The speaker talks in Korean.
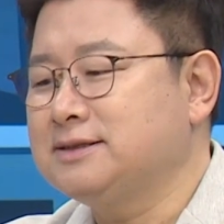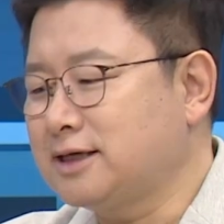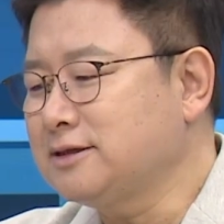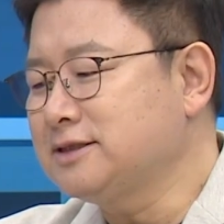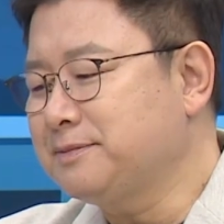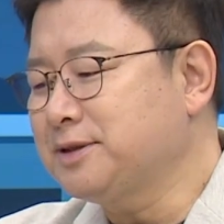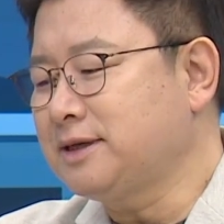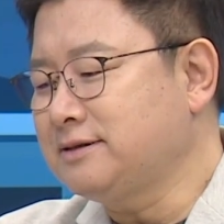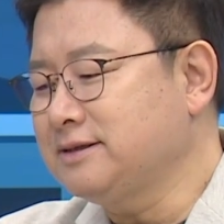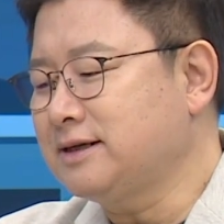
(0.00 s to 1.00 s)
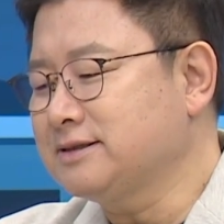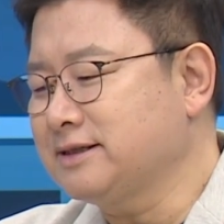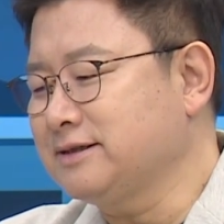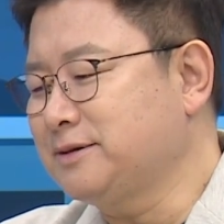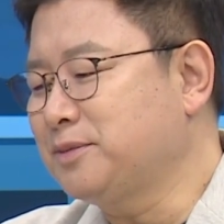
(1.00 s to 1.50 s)
작년 10%
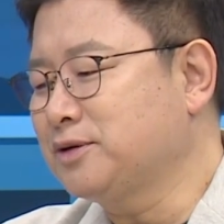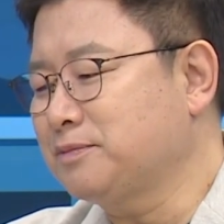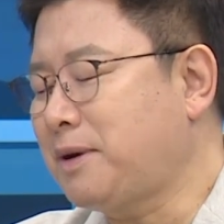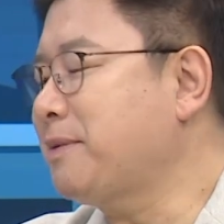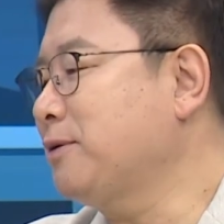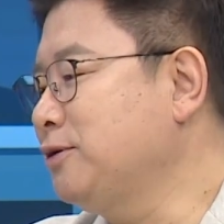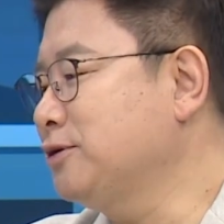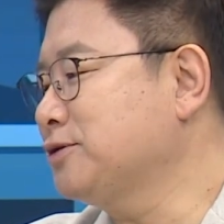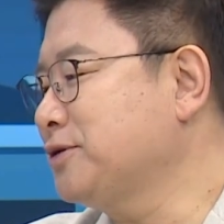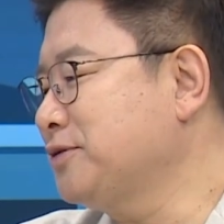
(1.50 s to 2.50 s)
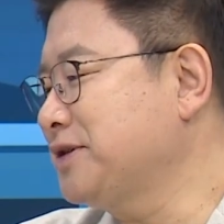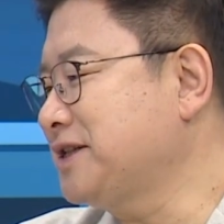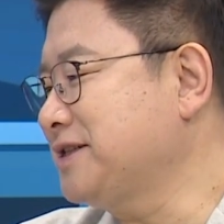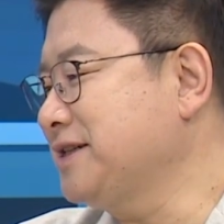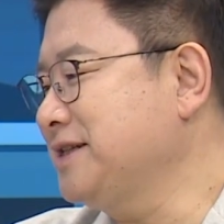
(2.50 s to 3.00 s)
이상씩 연봉 팍팍 올려주던
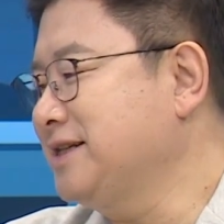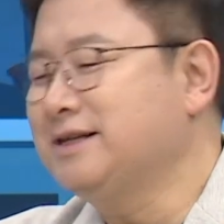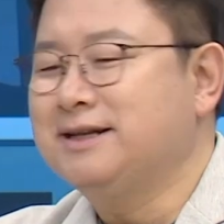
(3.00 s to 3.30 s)
회사들이